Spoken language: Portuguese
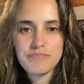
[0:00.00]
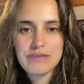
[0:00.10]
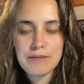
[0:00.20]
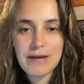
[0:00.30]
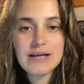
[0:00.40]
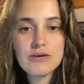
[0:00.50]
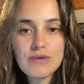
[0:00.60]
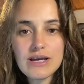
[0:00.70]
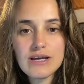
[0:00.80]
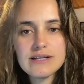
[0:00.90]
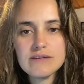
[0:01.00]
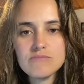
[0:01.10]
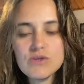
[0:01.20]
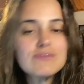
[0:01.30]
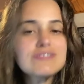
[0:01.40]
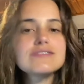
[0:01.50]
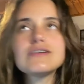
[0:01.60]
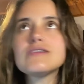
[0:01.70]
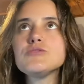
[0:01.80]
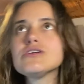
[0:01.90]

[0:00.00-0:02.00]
amar alguém, não necessariamente